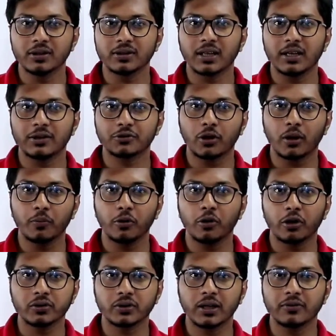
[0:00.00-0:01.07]
তাহলে সবগুলো
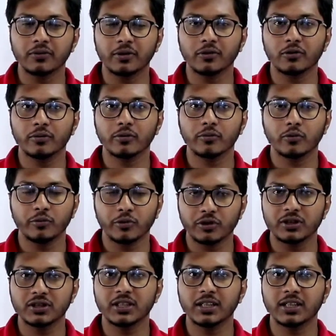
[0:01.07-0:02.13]
অধ্যায়ের জন্য তুমি
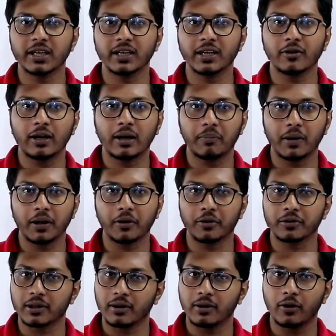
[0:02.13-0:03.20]
যদি সেই টেকনিকগুলো অ্যাপ্লাই
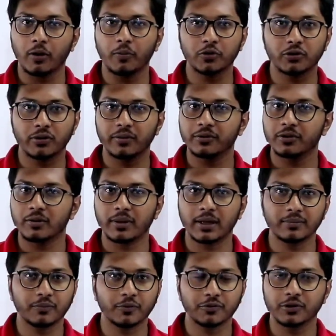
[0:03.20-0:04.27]
করো তাহলে অল্প সময়ের ভিতরে
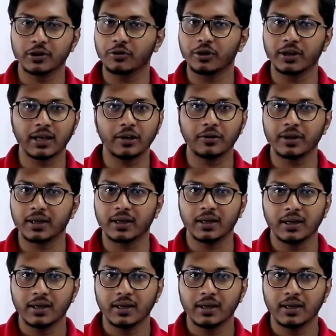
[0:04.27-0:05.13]
ম্যাথ প্রস্তুতি হয়ে গেল না